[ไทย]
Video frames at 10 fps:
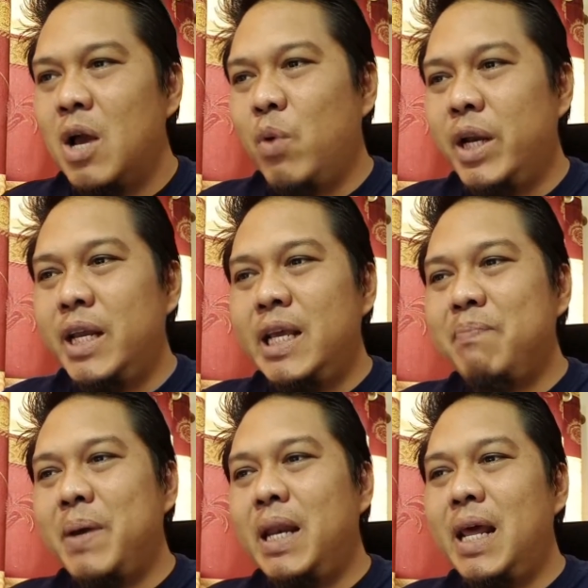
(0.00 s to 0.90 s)
วันนี้
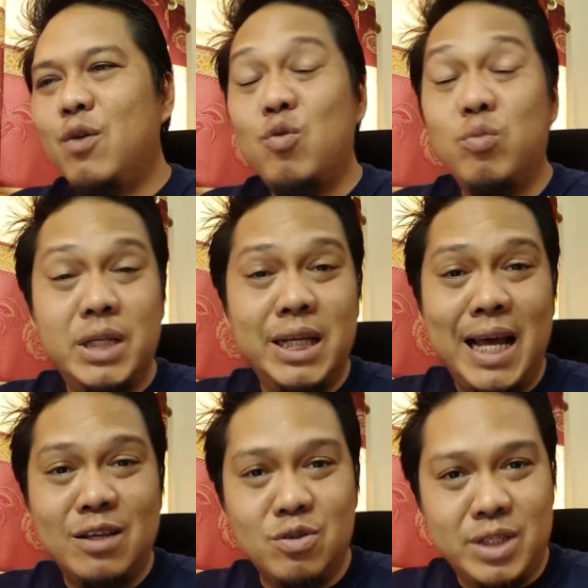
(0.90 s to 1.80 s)
เป็นเลขกลุ่มที่
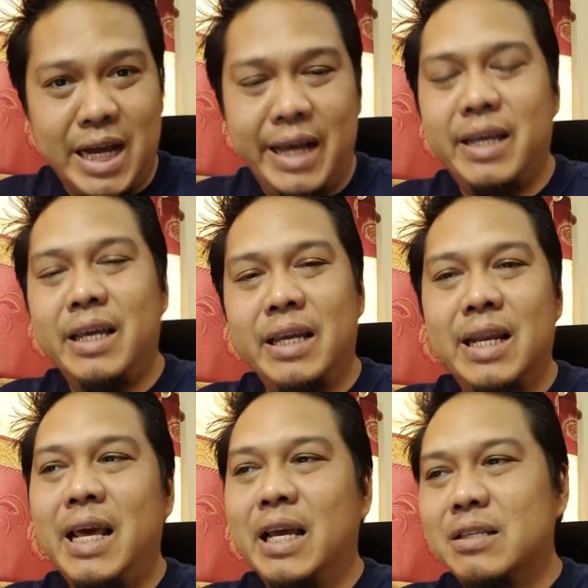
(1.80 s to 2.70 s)
น่าสนใจอีกเล
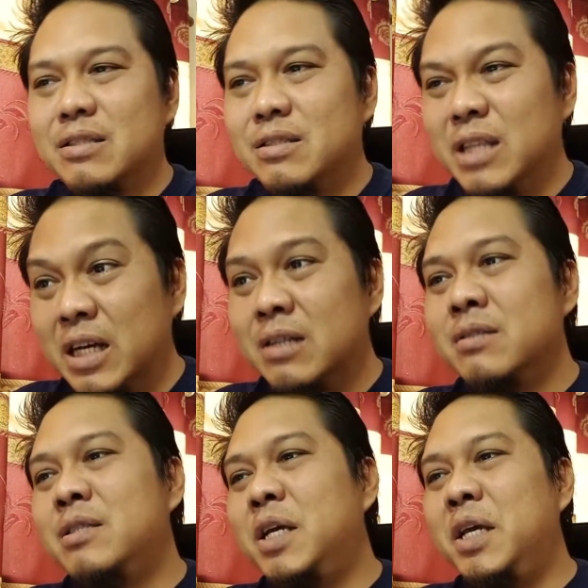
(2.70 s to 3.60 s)
ขหนึ่ง
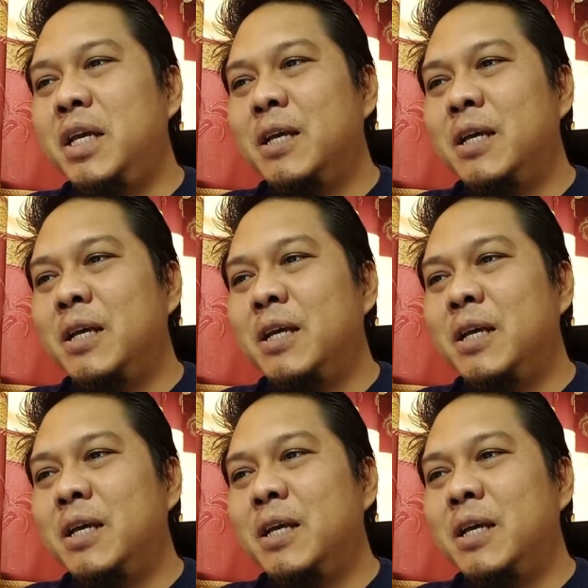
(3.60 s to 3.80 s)
ที่